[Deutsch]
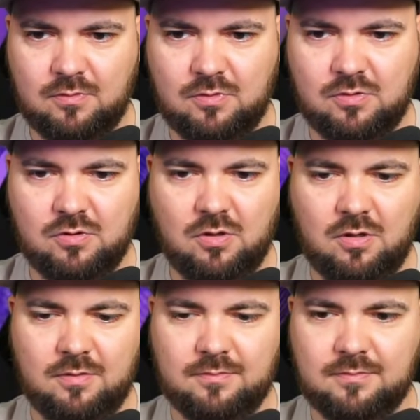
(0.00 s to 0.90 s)
So.
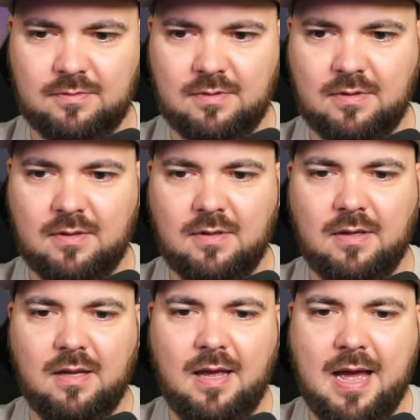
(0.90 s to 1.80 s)

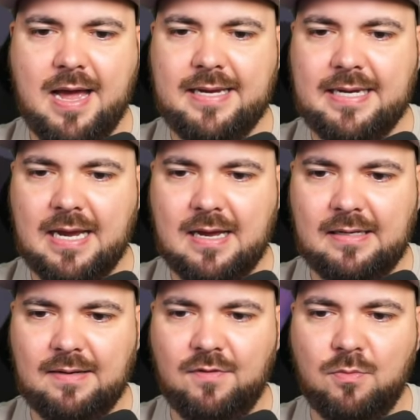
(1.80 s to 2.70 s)
Ah ja,
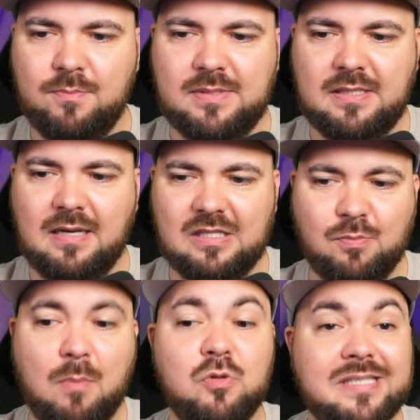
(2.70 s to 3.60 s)
hier haben wir noch ein bisschen... Also
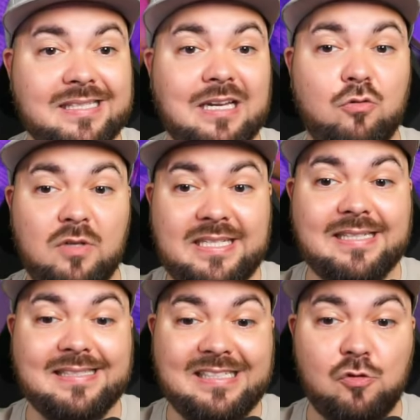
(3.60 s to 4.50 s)
man muss das natürlich
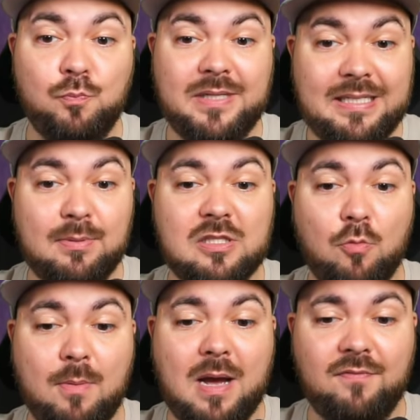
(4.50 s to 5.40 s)
jetzt nicht so penibel
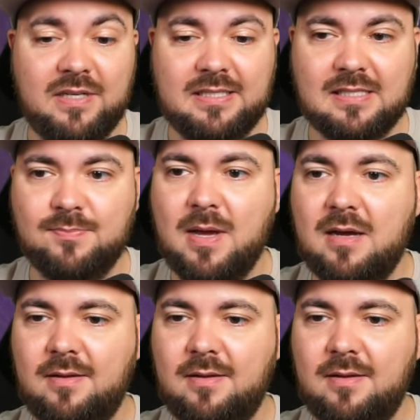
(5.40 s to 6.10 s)
sauber machen, wie ich das mache.